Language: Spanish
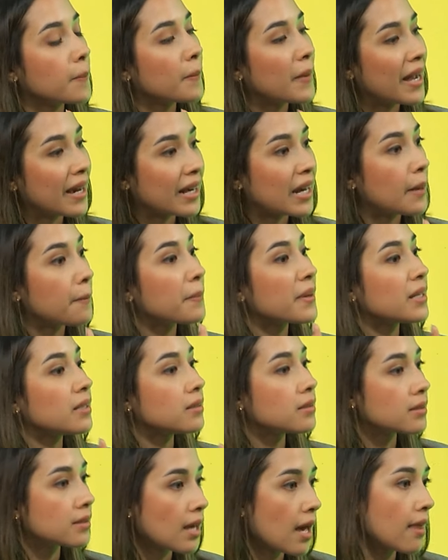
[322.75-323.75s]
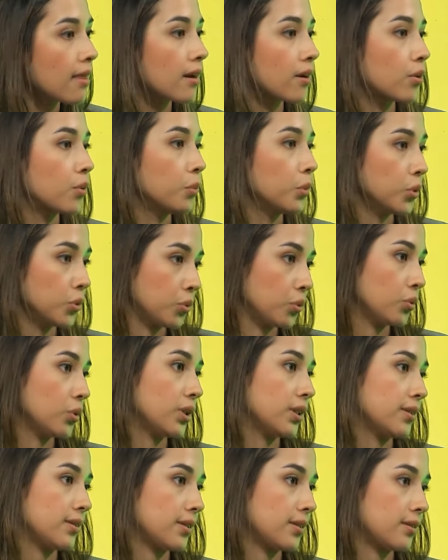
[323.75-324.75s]
marca pensada, como tú
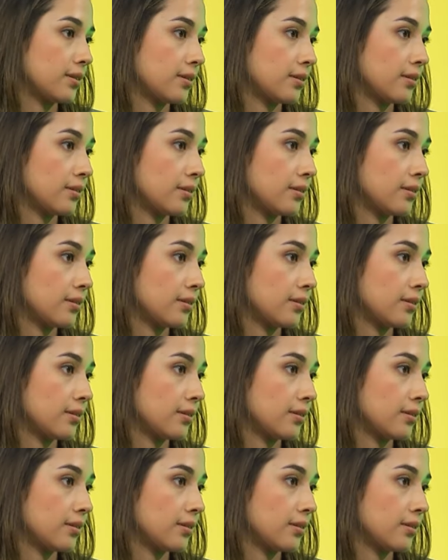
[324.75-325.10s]
dices.